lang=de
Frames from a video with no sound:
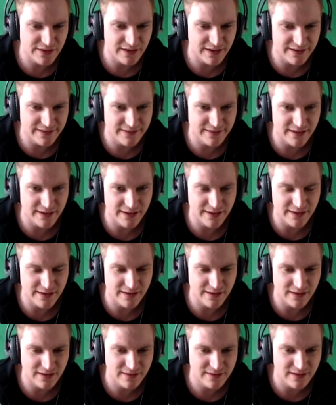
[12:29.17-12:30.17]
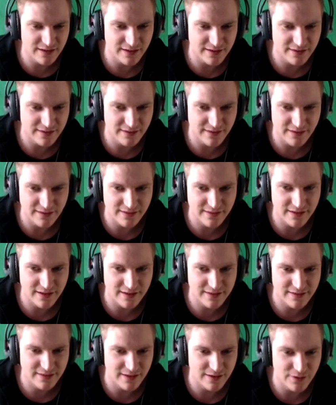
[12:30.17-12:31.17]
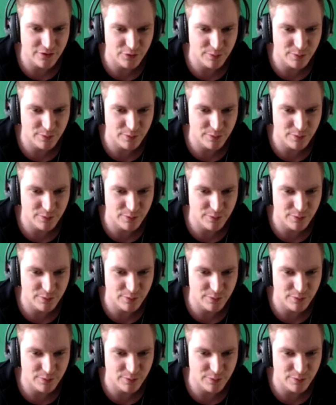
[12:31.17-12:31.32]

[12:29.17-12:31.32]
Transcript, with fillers: kaisai Kaisei, Saxi,